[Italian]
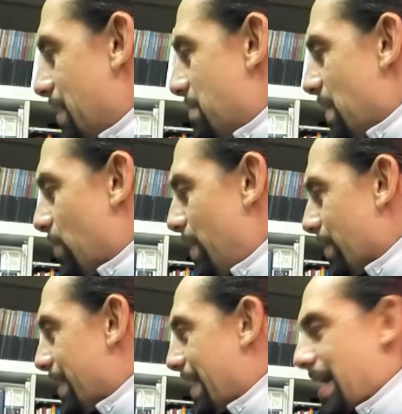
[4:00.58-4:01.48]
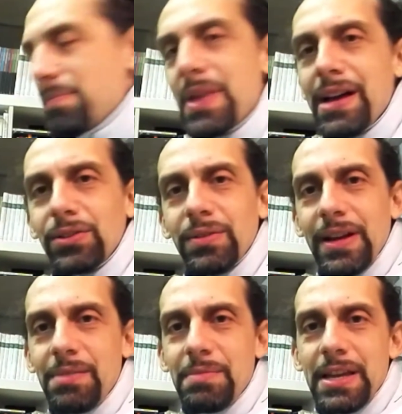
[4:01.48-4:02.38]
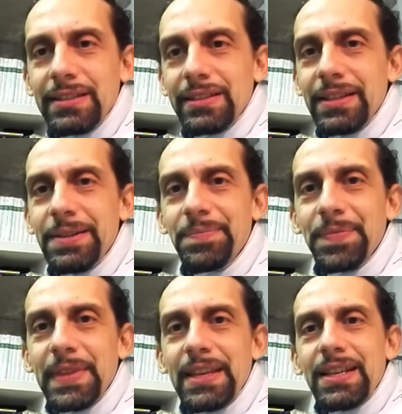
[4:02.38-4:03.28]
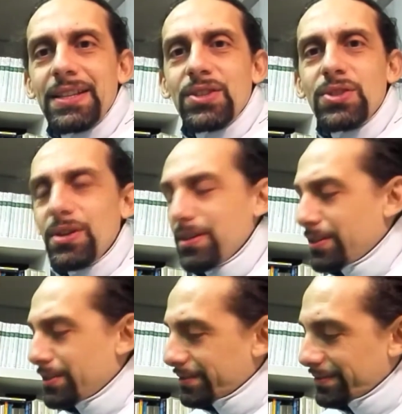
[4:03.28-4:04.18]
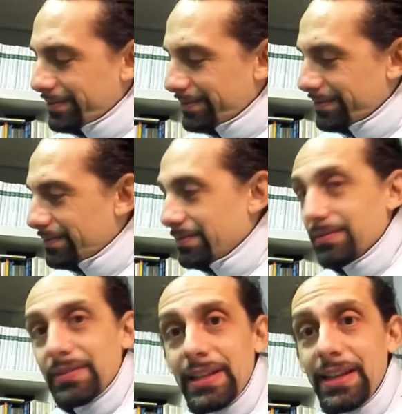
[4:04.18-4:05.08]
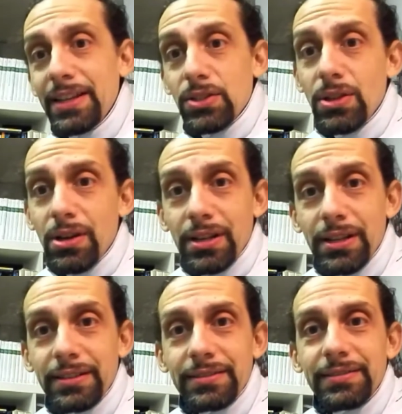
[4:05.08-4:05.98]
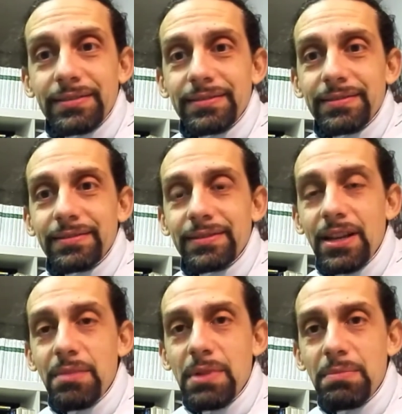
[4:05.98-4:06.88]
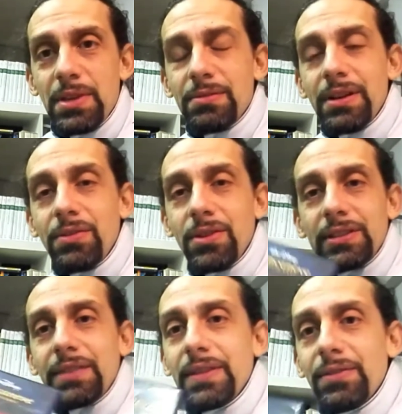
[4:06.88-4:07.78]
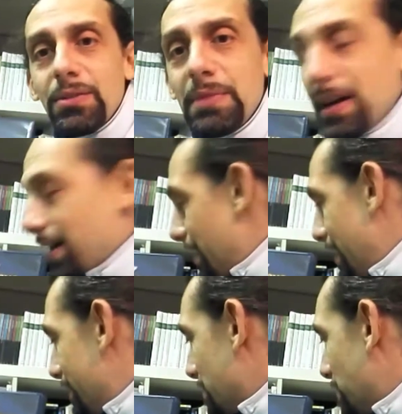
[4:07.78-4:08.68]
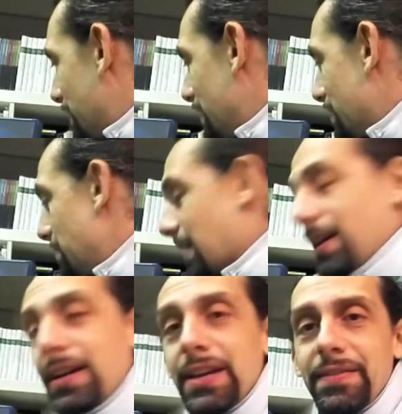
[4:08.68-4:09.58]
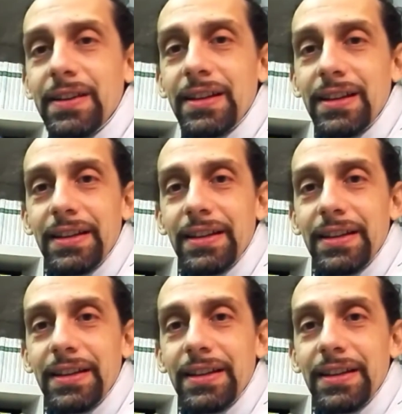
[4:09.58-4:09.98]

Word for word: Ma quello che è cambiato veramente sono le storie. Cioè, le bambine una volta avevano Biancaneve, poverina Biancaneve